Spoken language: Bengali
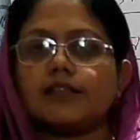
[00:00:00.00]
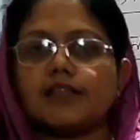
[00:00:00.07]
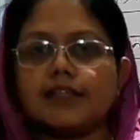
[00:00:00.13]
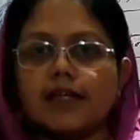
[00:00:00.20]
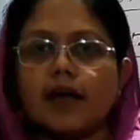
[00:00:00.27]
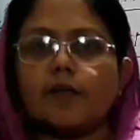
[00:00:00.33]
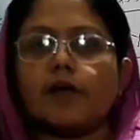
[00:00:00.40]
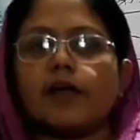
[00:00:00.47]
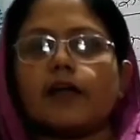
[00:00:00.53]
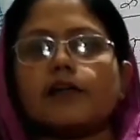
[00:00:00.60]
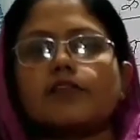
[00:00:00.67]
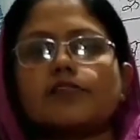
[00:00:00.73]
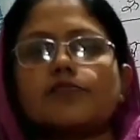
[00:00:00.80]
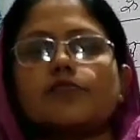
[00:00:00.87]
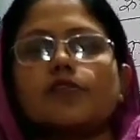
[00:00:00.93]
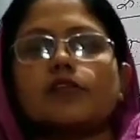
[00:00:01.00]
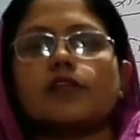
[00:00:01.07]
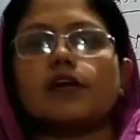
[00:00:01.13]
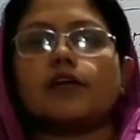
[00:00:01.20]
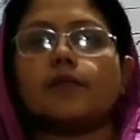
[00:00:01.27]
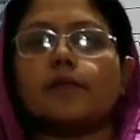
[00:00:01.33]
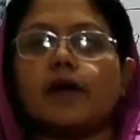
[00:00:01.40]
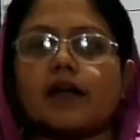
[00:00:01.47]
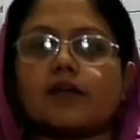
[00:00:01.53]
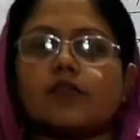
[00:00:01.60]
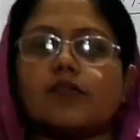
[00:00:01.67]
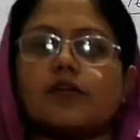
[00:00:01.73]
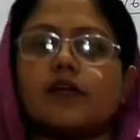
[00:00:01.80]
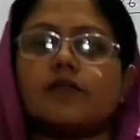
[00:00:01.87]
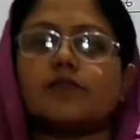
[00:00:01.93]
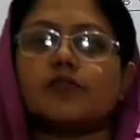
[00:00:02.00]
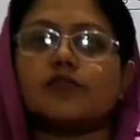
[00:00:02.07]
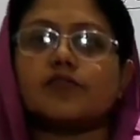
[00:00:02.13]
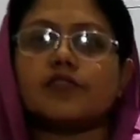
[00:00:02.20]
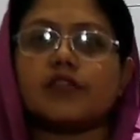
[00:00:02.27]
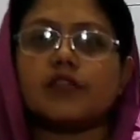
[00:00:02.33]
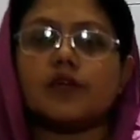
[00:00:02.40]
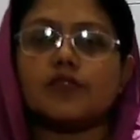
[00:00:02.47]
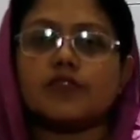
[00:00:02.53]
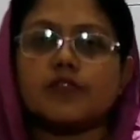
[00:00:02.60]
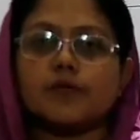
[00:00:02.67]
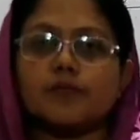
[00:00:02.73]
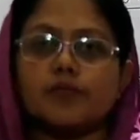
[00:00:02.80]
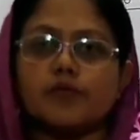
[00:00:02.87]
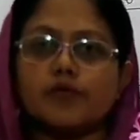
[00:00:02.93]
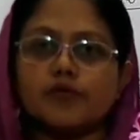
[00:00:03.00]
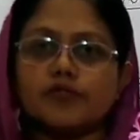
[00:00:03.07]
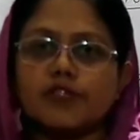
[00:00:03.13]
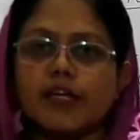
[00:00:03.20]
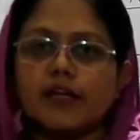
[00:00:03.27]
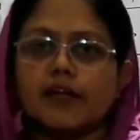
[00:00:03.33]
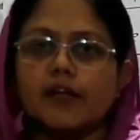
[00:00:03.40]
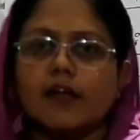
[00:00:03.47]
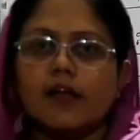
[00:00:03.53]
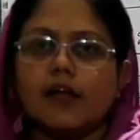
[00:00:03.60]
যেটা আবার একটু কথা মার্ক করার মতো সেটা হচ্ছে পুরুষের